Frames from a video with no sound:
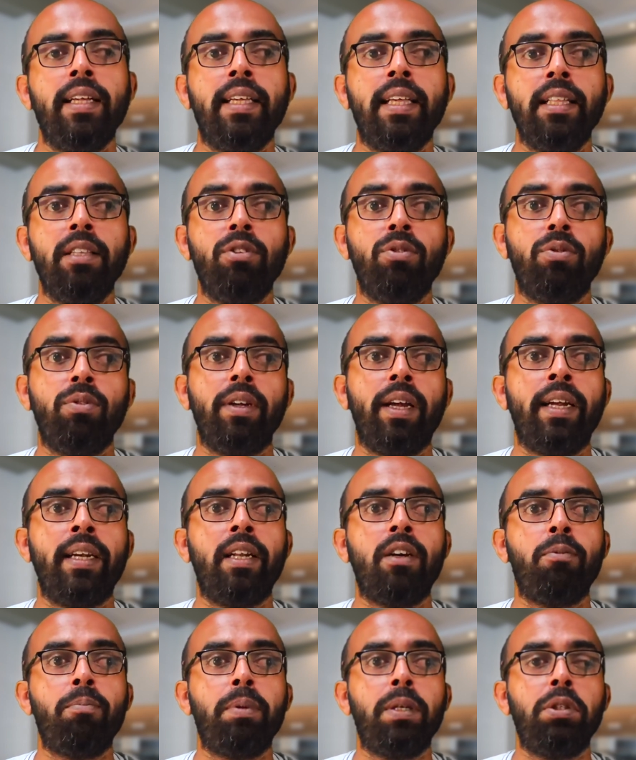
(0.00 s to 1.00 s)
কিন্তু
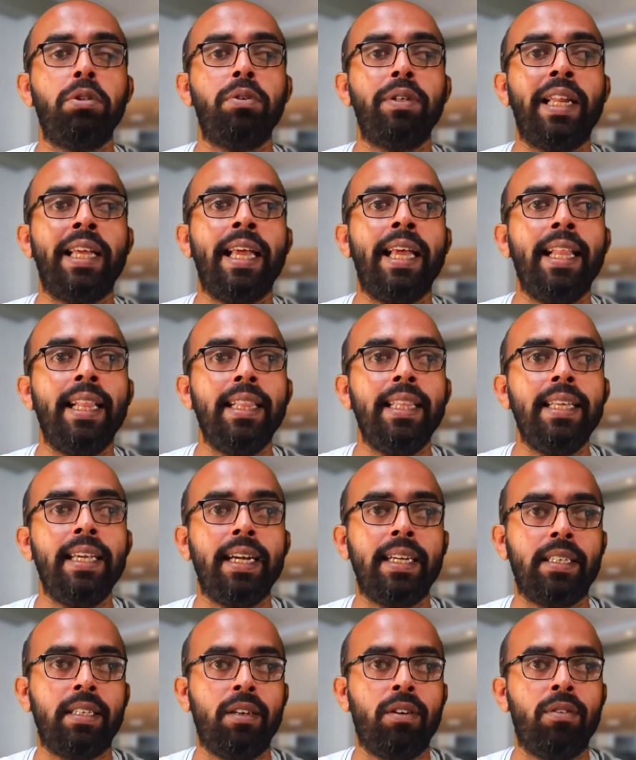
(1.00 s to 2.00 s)
এটা ভীষণ হেলদি
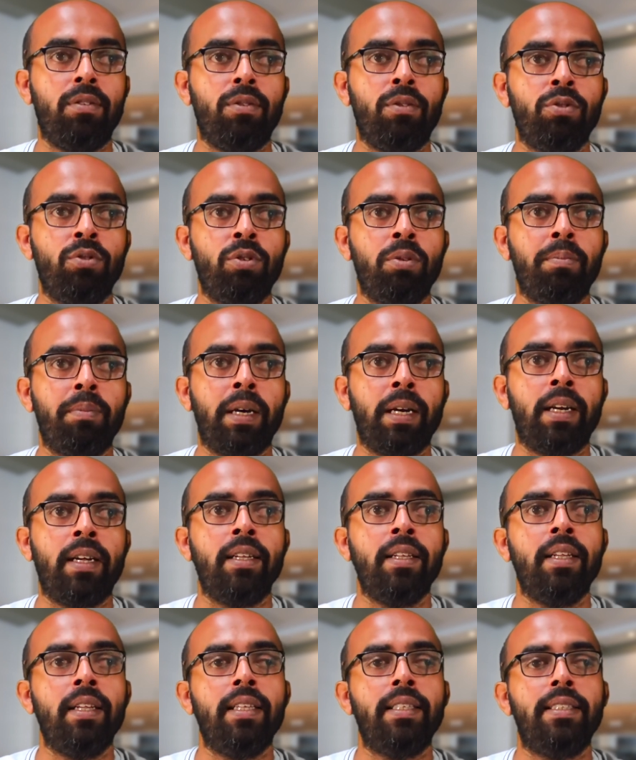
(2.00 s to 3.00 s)
একটা ওজন বাড়া
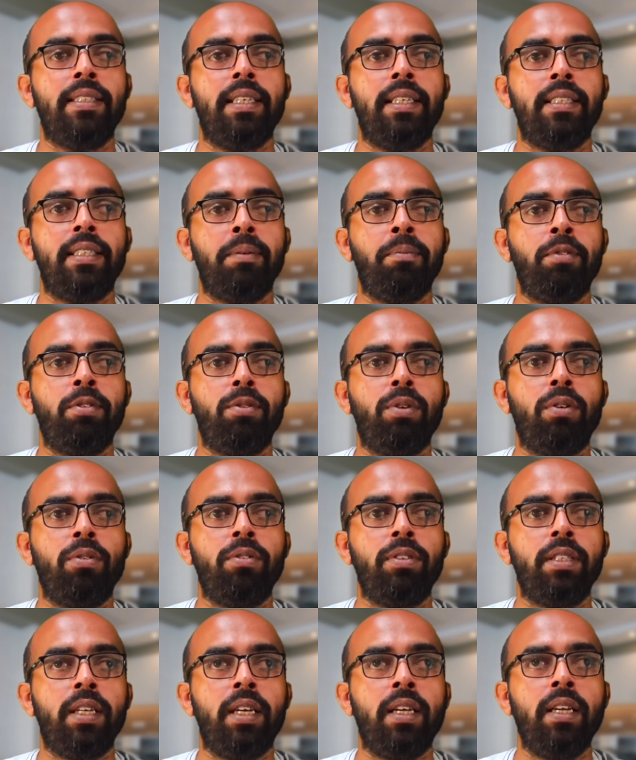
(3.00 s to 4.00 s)
যে যেমন ধরুন
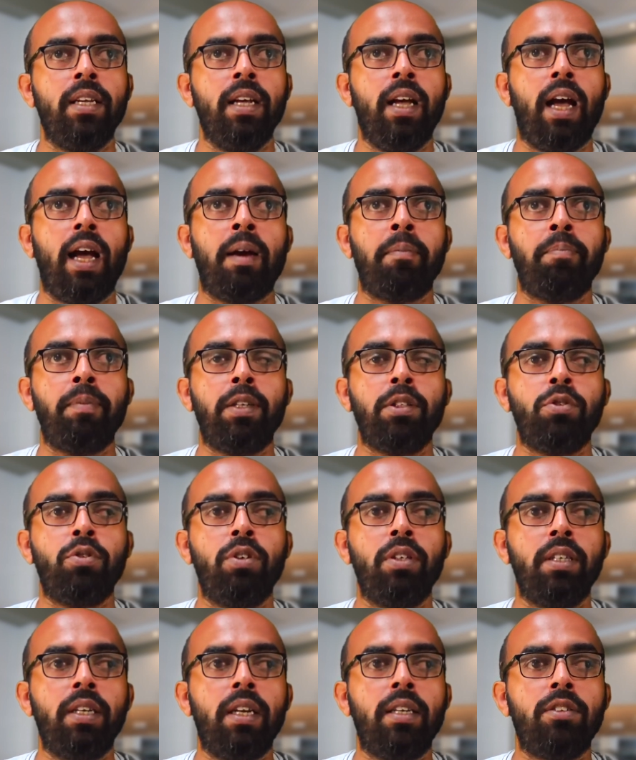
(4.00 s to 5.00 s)
যে আপনার
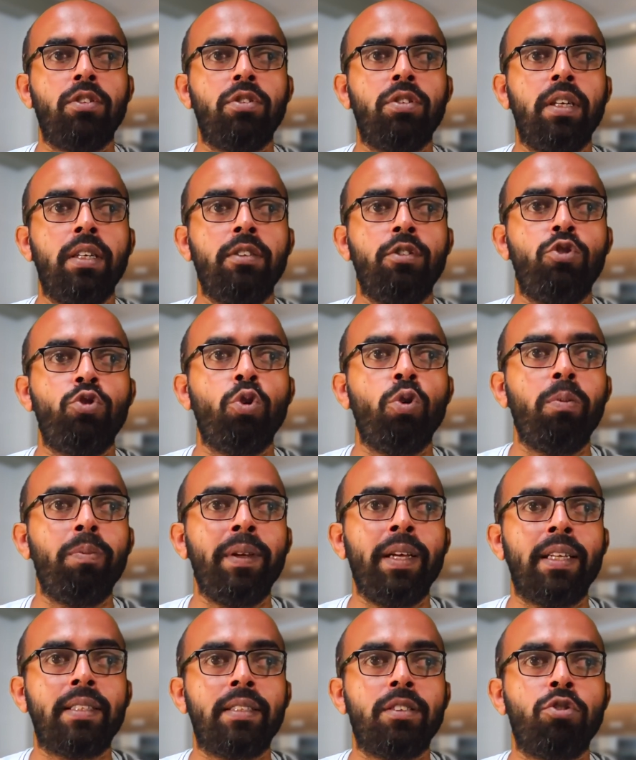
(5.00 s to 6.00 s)
শরীরের যে
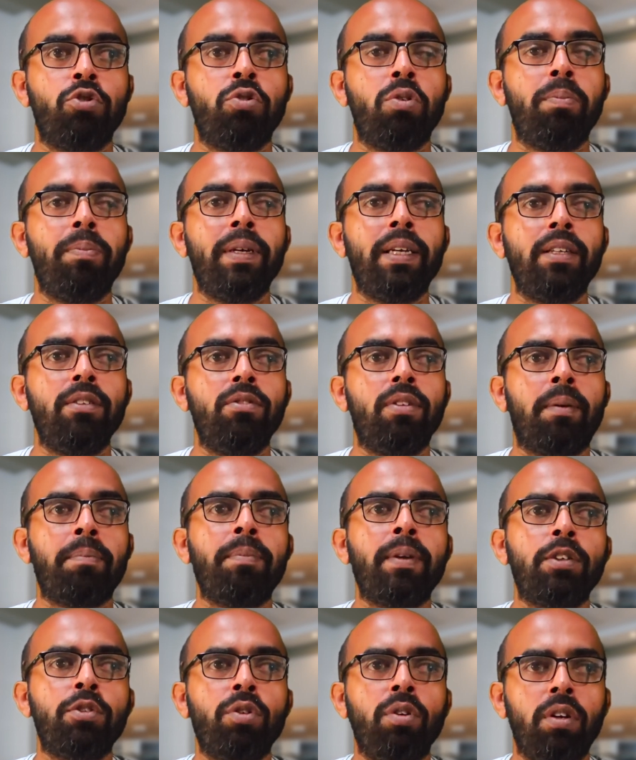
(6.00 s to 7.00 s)
চর্বি আছে চর্বি কিন্তু
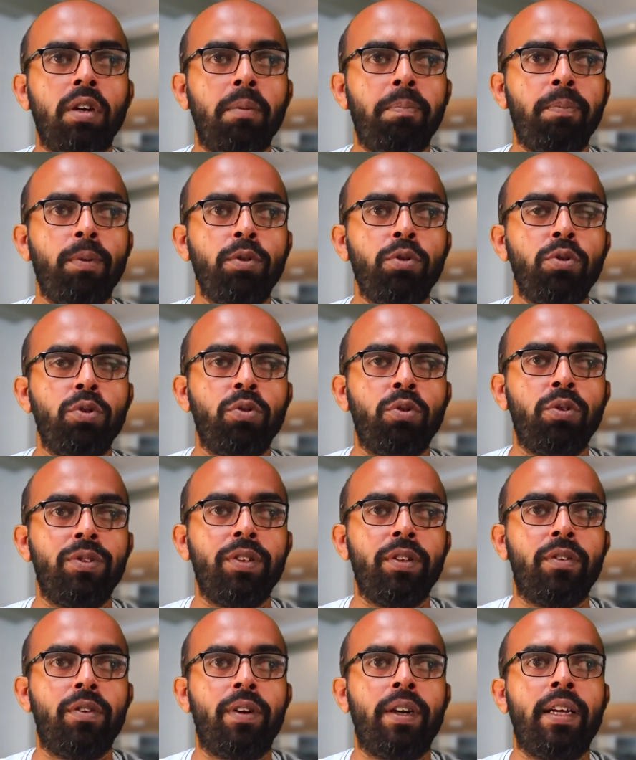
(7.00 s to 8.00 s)
আপনার শরীরের প্রচুর
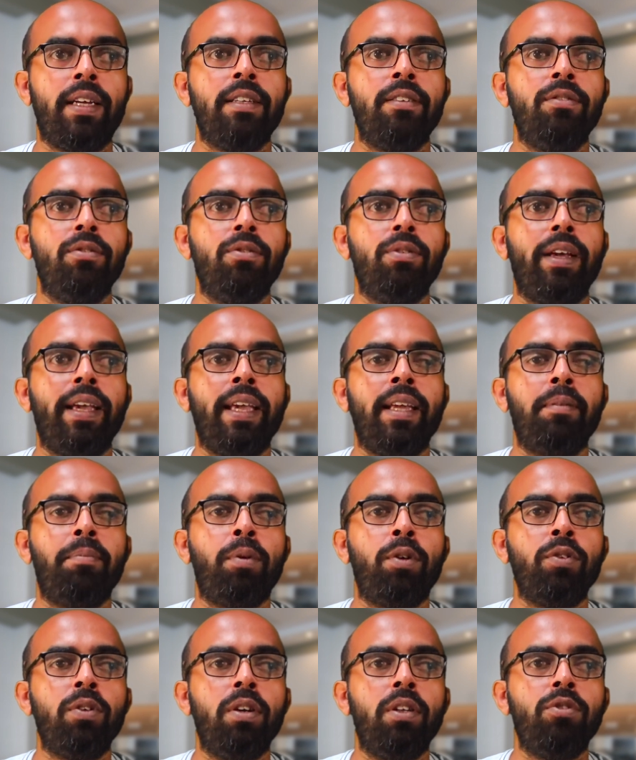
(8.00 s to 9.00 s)
ক্ষতি করে কিন্তু এর
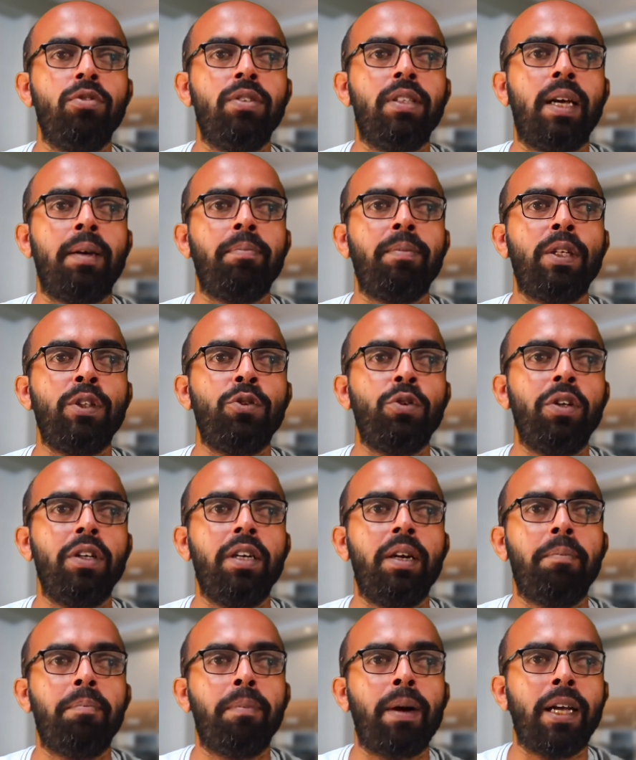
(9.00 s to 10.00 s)
বদলে যদি আপনার
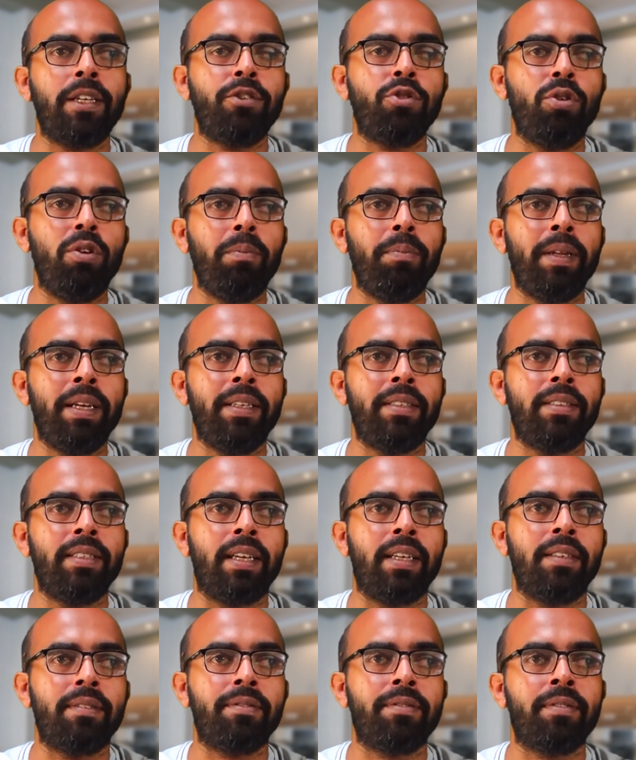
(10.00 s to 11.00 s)
শরীরে মাসল বেড়ে
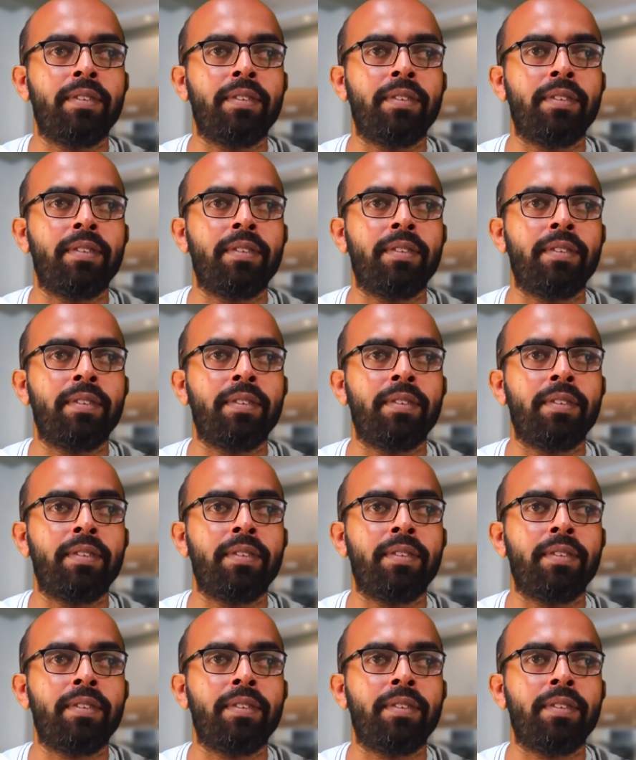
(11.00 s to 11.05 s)
যায়